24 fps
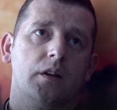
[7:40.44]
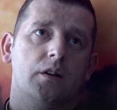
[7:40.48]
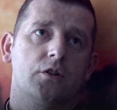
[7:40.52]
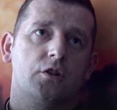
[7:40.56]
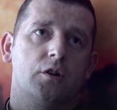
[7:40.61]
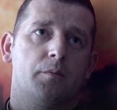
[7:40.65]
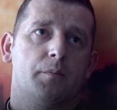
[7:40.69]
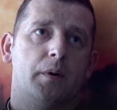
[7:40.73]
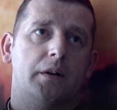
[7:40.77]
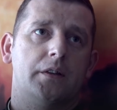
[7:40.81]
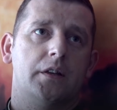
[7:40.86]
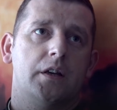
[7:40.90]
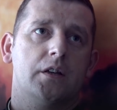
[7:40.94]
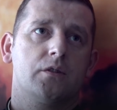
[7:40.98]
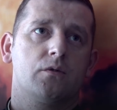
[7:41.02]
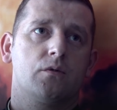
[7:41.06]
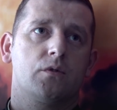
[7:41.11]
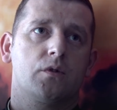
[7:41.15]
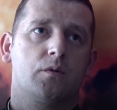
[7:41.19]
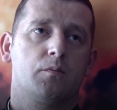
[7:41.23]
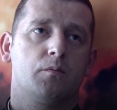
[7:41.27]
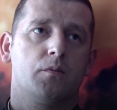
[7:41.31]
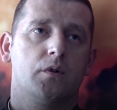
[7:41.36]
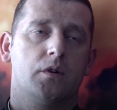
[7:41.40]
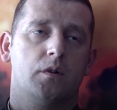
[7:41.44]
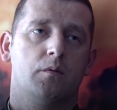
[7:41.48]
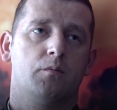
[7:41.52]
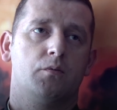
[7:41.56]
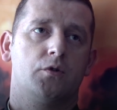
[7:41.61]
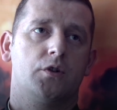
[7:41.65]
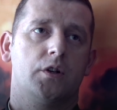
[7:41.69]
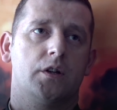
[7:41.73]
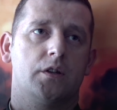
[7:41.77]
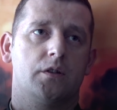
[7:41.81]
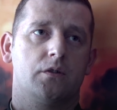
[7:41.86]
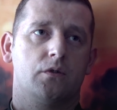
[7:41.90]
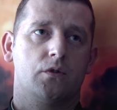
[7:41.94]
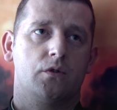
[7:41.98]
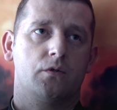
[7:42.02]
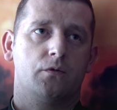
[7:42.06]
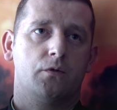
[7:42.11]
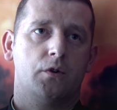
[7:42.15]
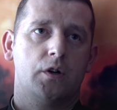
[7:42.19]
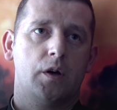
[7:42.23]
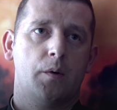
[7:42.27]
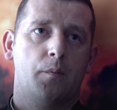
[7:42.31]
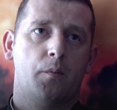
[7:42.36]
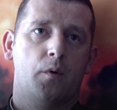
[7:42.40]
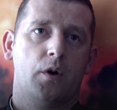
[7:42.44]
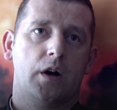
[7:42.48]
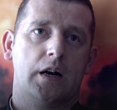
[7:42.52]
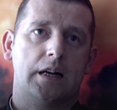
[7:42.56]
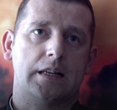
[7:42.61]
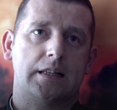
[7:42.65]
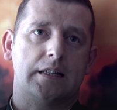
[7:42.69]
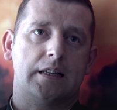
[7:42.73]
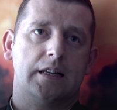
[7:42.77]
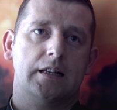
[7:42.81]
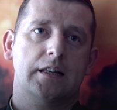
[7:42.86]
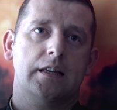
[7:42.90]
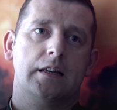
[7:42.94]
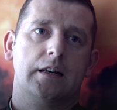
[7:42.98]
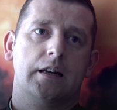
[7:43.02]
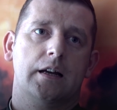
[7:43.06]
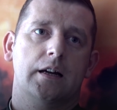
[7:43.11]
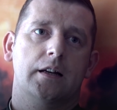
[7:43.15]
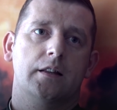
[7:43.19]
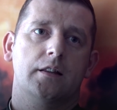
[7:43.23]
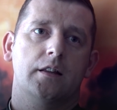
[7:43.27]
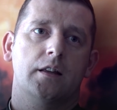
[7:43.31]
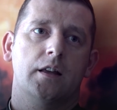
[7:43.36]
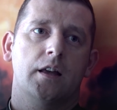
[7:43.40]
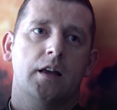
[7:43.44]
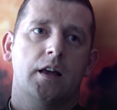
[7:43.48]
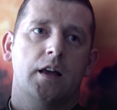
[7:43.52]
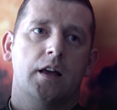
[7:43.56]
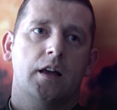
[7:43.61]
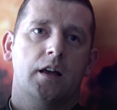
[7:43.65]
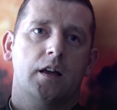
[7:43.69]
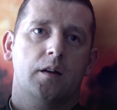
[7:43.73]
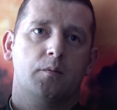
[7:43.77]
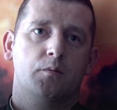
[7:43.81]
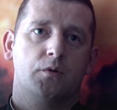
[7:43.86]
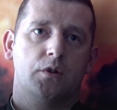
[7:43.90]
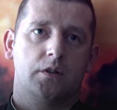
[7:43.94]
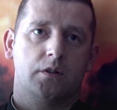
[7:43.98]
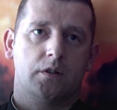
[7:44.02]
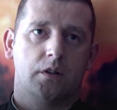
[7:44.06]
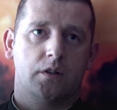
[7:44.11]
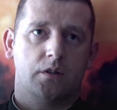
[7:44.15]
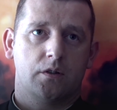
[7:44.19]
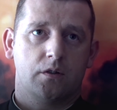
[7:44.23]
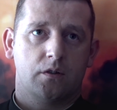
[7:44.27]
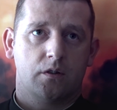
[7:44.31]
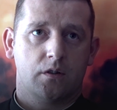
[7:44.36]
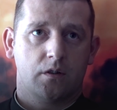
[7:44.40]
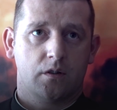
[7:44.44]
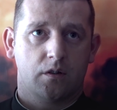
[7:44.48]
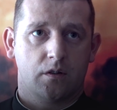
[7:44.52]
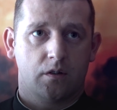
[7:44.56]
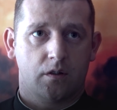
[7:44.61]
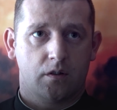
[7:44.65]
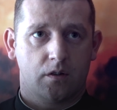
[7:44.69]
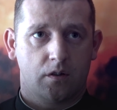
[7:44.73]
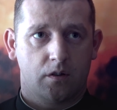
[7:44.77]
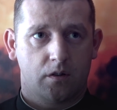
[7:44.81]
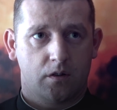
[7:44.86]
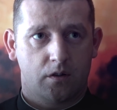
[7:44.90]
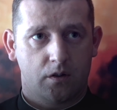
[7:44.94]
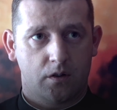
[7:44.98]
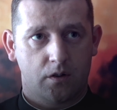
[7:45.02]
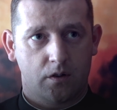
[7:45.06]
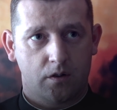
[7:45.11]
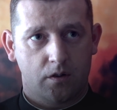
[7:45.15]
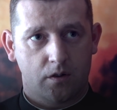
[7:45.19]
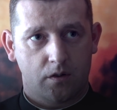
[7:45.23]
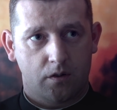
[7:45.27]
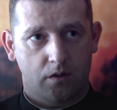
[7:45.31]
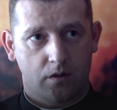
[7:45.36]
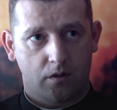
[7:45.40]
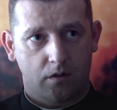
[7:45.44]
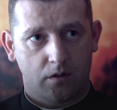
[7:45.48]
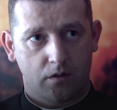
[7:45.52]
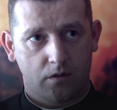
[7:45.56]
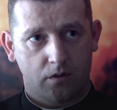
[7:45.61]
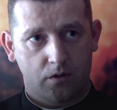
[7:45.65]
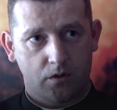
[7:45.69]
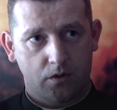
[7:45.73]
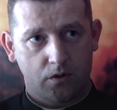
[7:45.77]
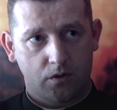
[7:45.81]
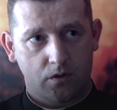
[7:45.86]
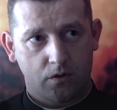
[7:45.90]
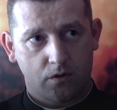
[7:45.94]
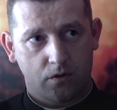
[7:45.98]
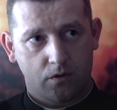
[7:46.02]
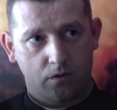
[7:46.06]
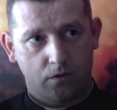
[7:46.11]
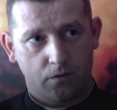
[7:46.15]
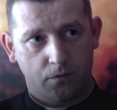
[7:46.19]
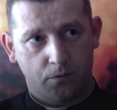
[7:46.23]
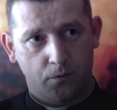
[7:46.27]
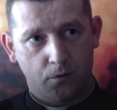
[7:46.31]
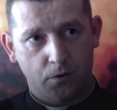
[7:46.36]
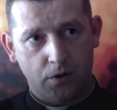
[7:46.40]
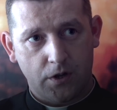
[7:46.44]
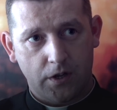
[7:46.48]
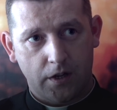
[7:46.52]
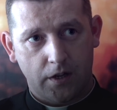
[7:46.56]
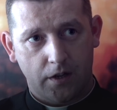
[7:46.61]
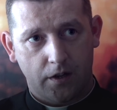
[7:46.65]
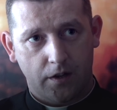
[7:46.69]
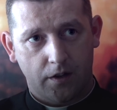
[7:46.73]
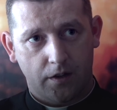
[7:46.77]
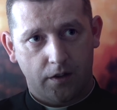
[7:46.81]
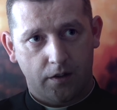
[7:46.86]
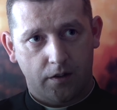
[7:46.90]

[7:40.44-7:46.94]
że Pan Jezus e, przez to swoje pokazanie ran przez ten y, y, swój y,